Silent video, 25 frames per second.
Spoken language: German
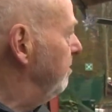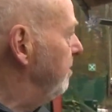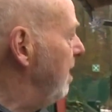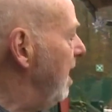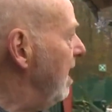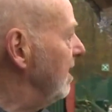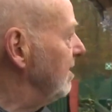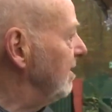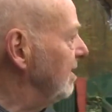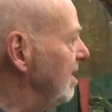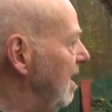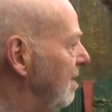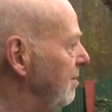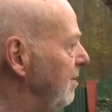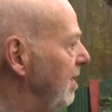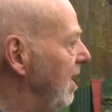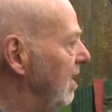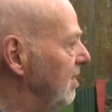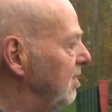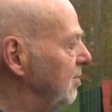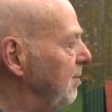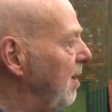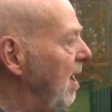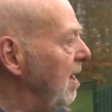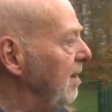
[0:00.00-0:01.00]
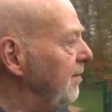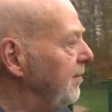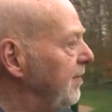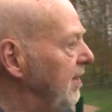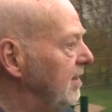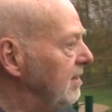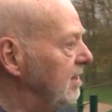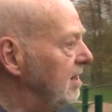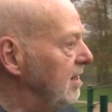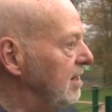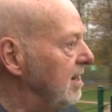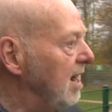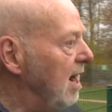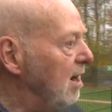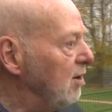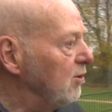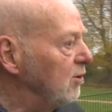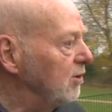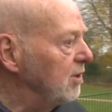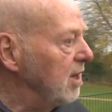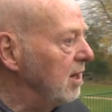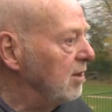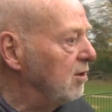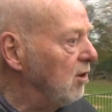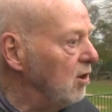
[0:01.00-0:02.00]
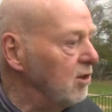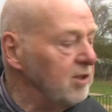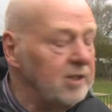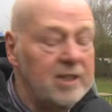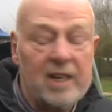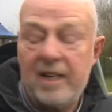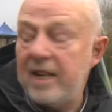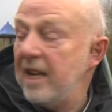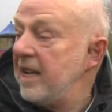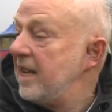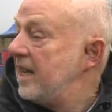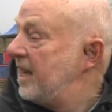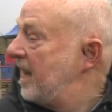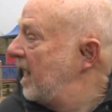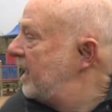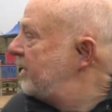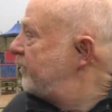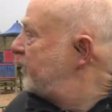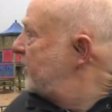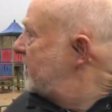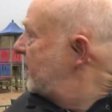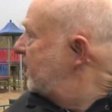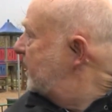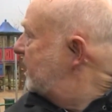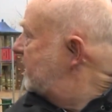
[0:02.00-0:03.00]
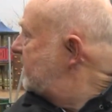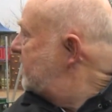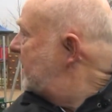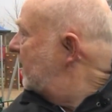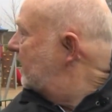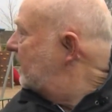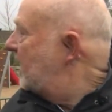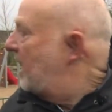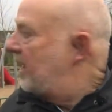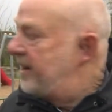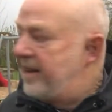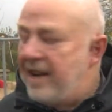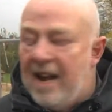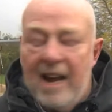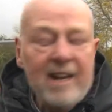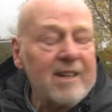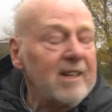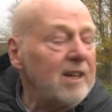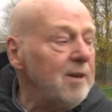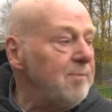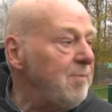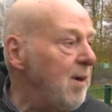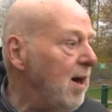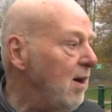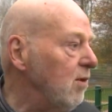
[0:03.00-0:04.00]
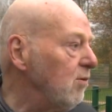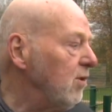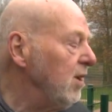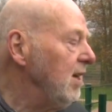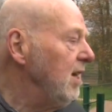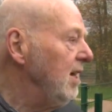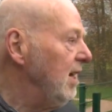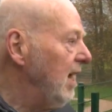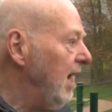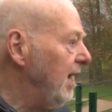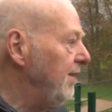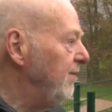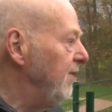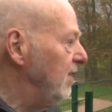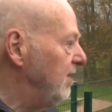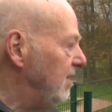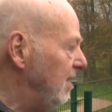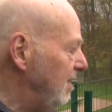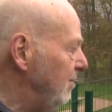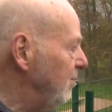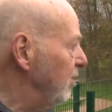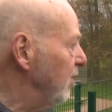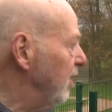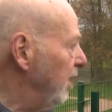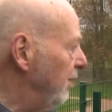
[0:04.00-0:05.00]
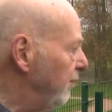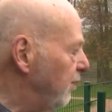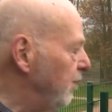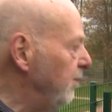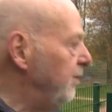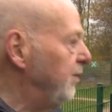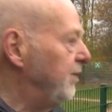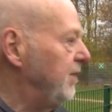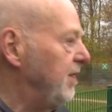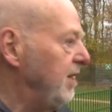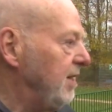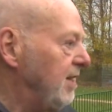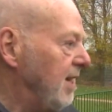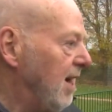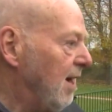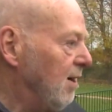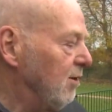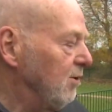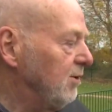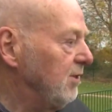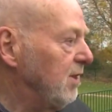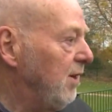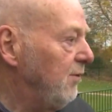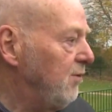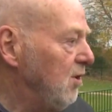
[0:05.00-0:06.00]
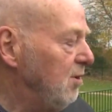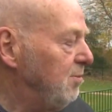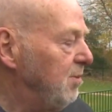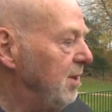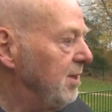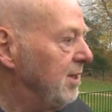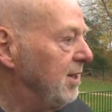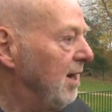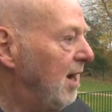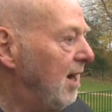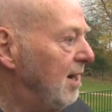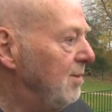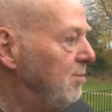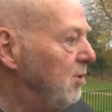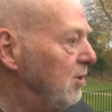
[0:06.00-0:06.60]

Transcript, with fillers: Maßnahme hat 42.000 gekostet. Hätten wir den Kindergarten angebaut, hätten wir 750.000 dafür bezahlen